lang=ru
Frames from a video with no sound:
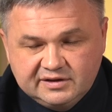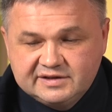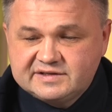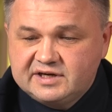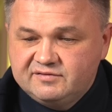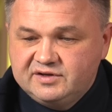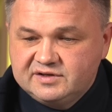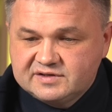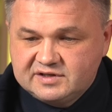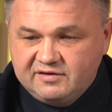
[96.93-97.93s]
Для
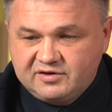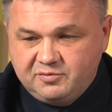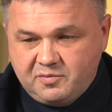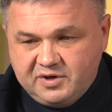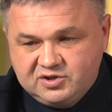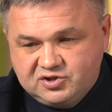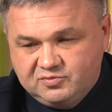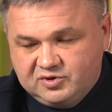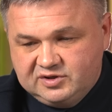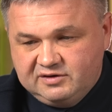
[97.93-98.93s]
сравнения, ставка по ипотечному
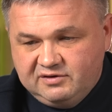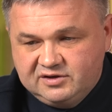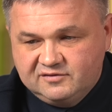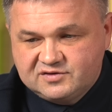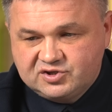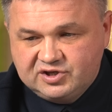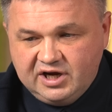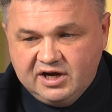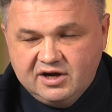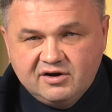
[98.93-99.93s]
кредитованию в
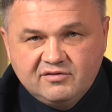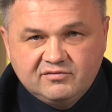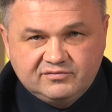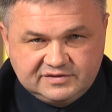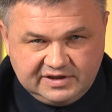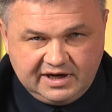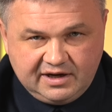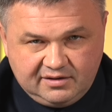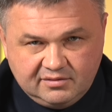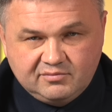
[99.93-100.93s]
США
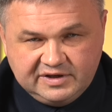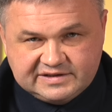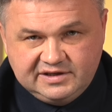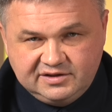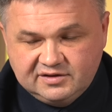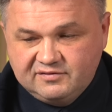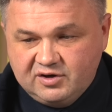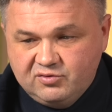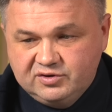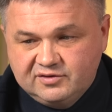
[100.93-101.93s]
за последние два
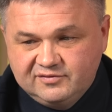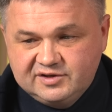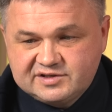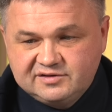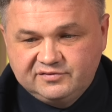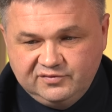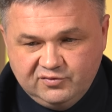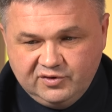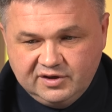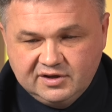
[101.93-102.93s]
года выросла
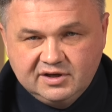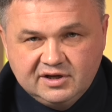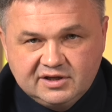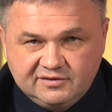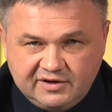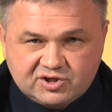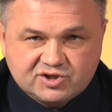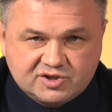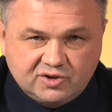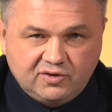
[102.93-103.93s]
вдвое.
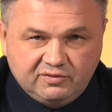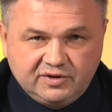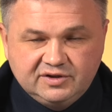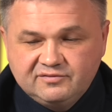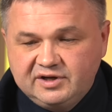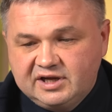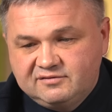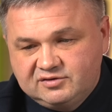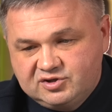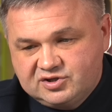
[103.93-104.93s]
26 января
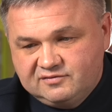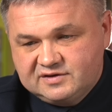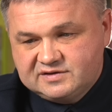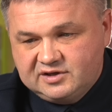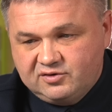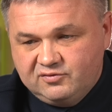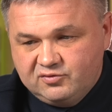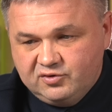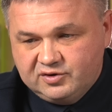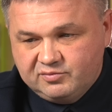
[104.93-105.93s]
2022
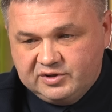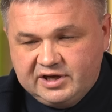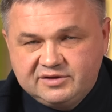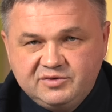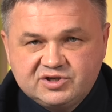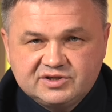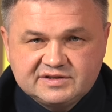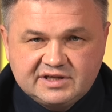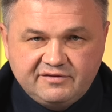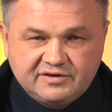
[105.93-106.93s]
года была отмечена
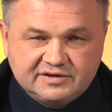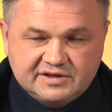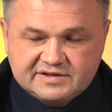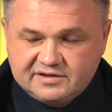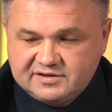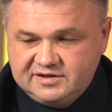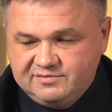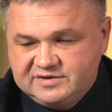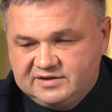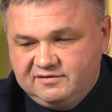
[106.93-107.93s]
ставка
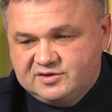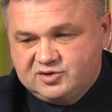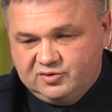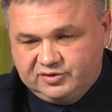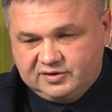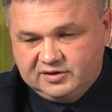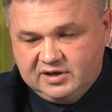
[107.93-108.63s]
3,72,